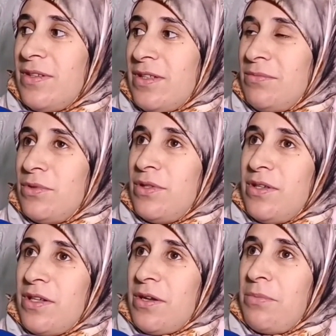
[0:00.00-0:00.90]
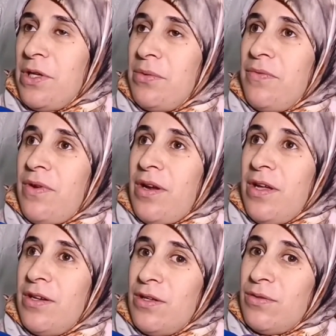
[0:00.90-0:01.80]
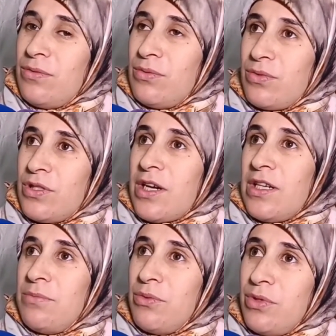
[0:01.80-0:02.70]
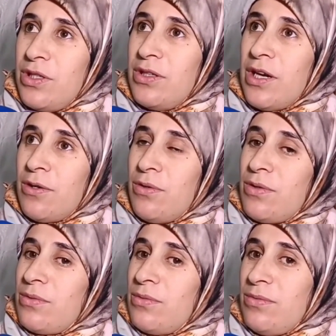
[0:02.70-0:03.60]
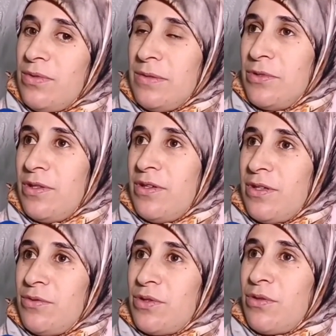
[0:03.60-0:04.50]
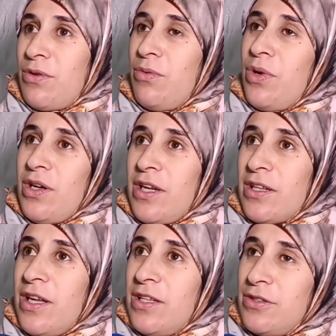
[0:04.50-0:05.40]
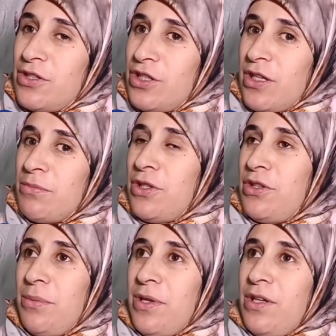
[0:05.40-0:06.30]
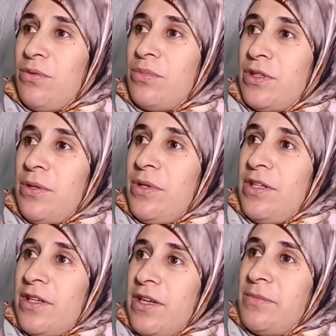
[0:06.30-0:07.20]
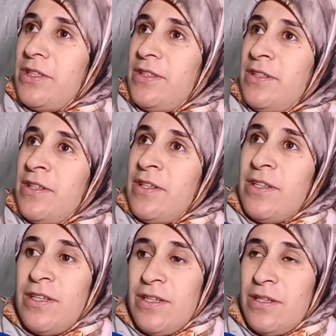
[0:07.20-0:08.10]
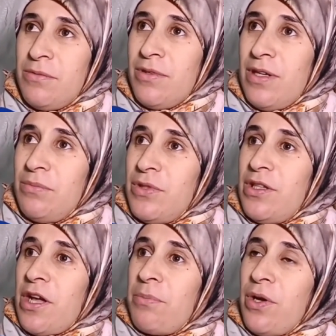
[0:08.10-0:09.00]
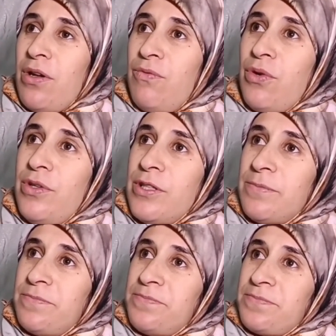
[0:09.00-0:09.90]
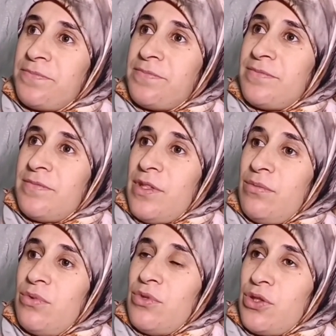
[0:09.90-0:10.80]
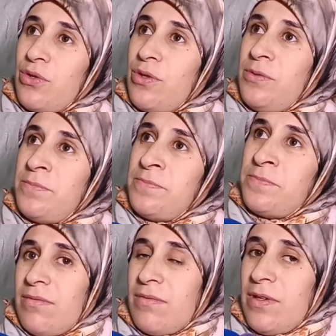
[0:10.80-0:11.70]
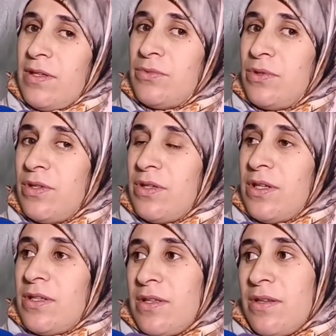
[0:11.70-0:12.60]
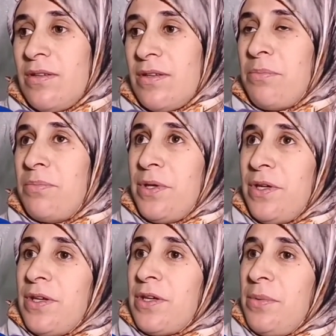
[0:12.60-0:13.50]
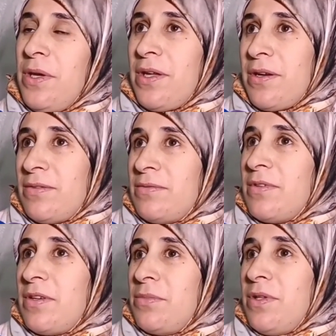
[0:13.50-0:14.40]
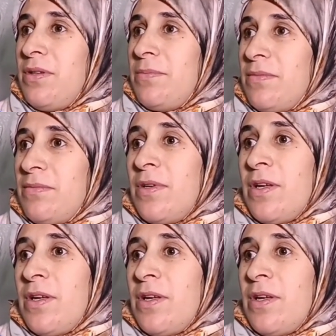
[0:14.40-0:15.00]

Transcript: الحمد لله ربي حبيب فرحنا ورزقنا بوليد اخر الحمد لله نشكره هو الله رضى على داكشي كان مكتب عليهم مكتب علينا كاملين الحمد لله ربي خلفونا الحمد نشكره الحمد لله ربي كبير ربي